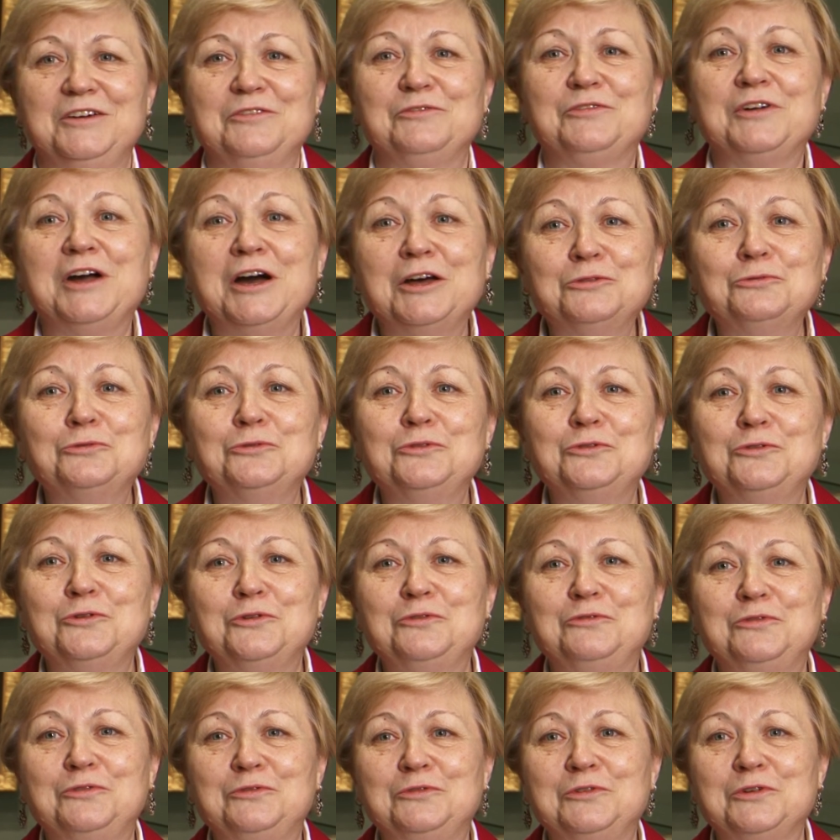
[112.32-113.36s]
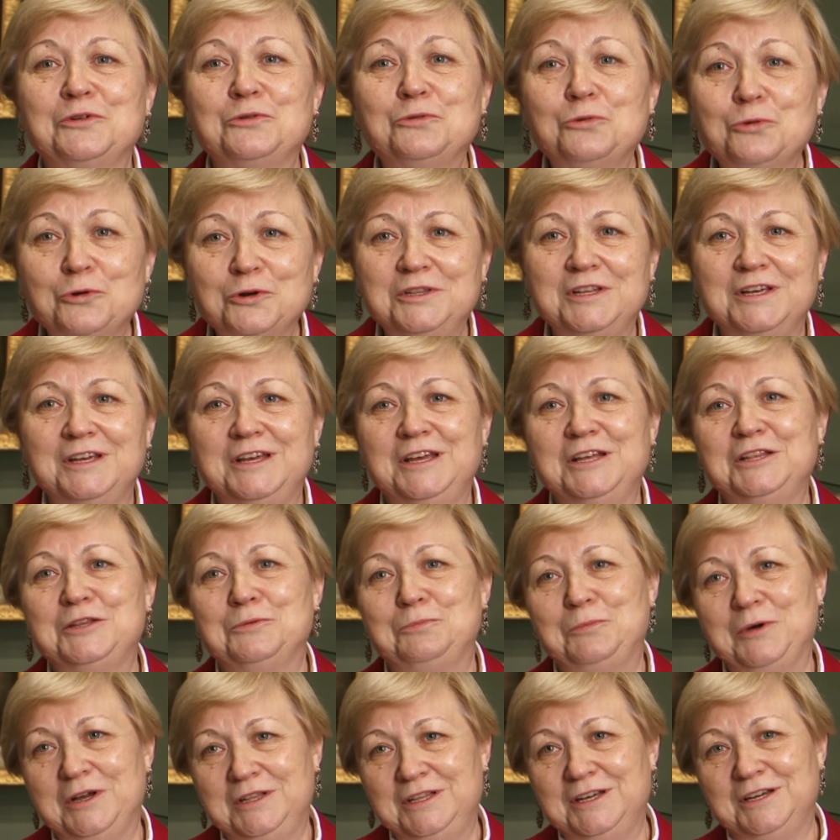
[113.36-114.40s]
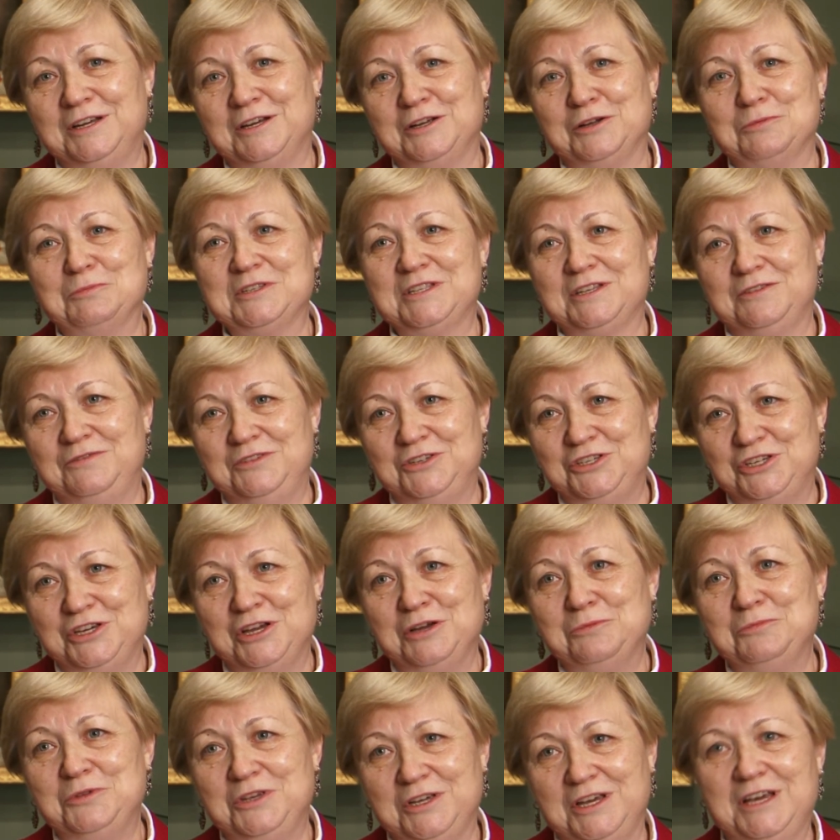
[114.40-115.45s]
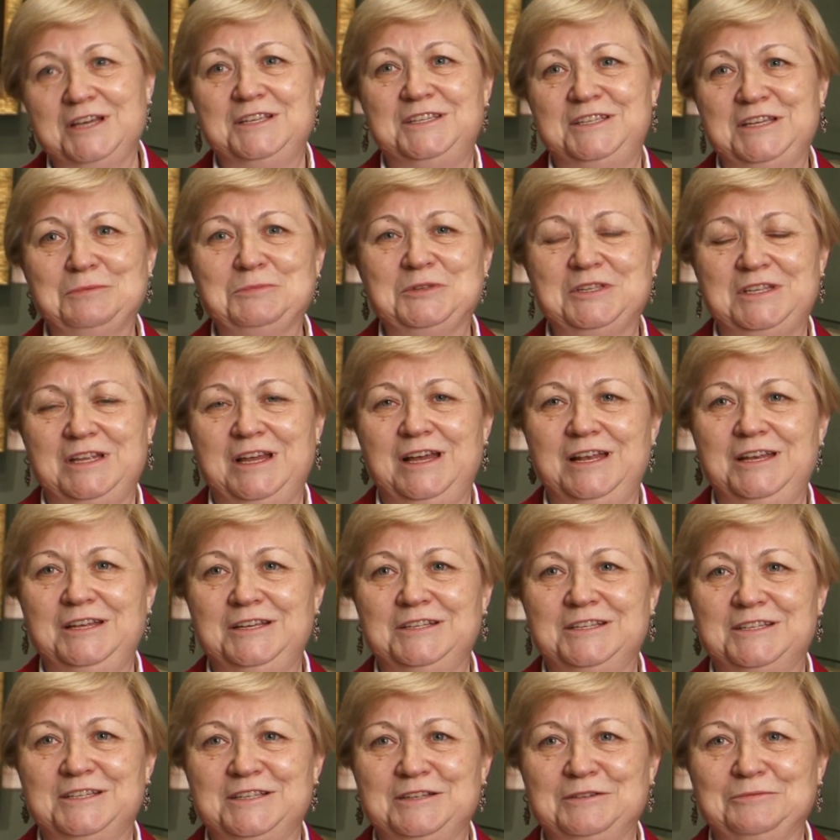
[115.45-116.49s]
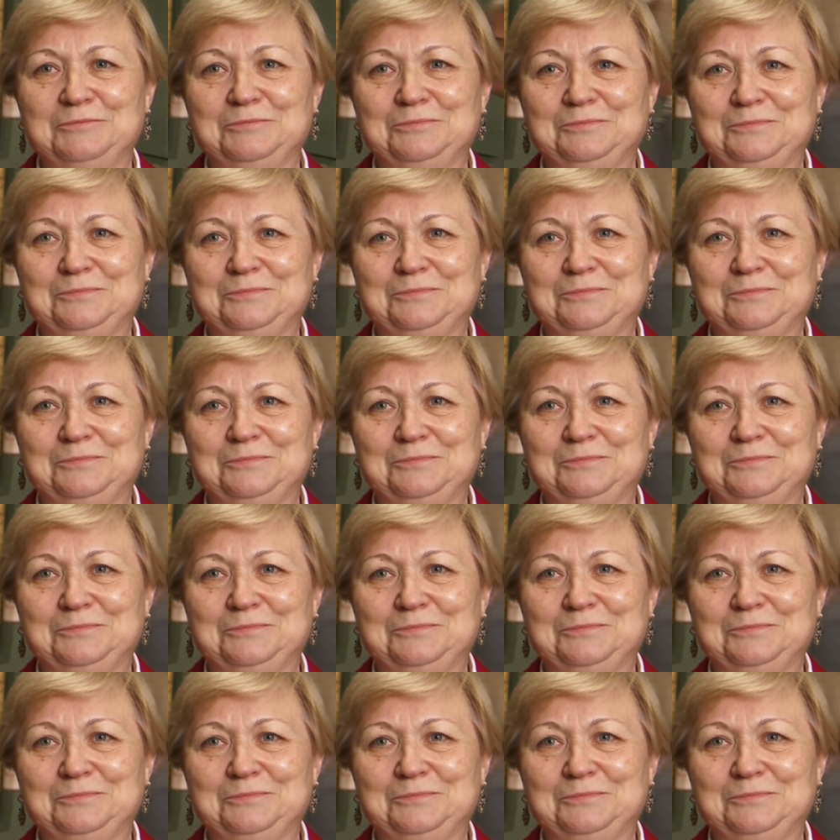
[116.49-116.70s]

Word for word: канун Нового года. Это подарок москвичам и гостям столицы.